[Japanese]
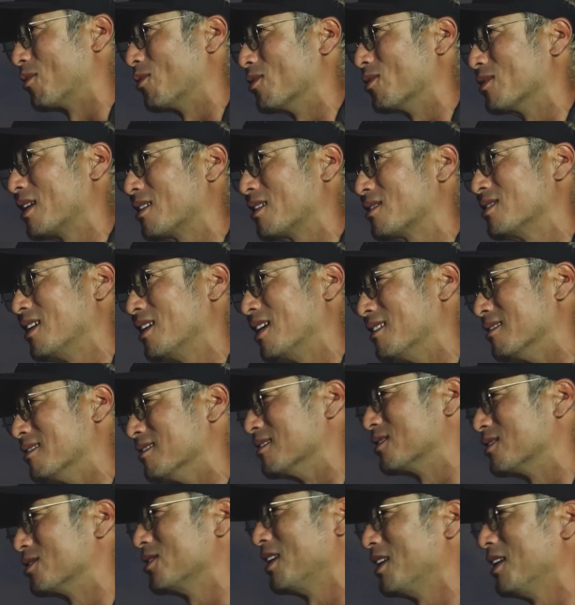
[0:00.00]
こうたくさん
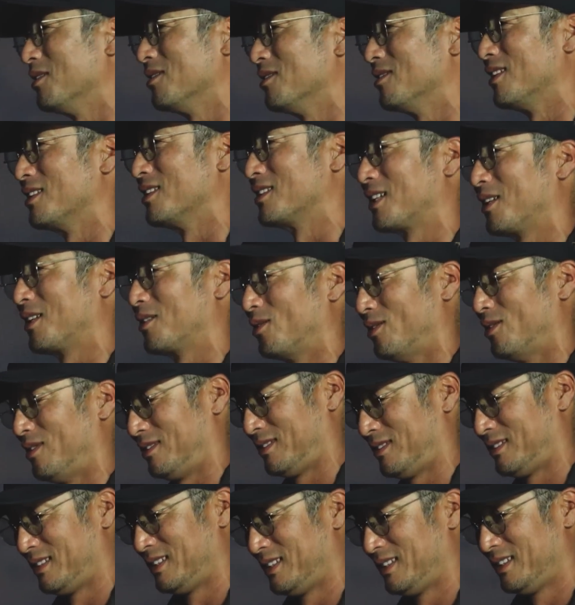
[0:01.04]
釣れるんですけど
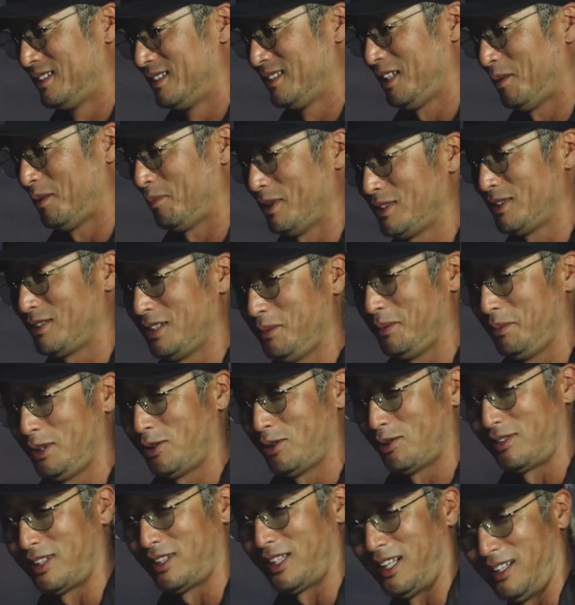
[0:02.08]
やっぱり釣り
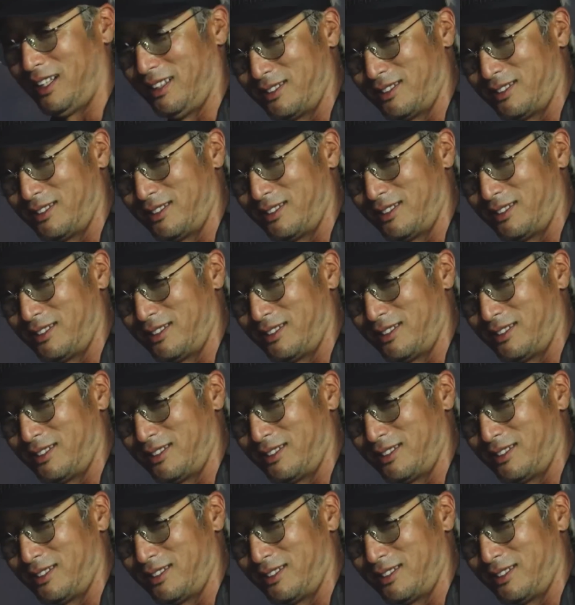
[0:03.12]
人って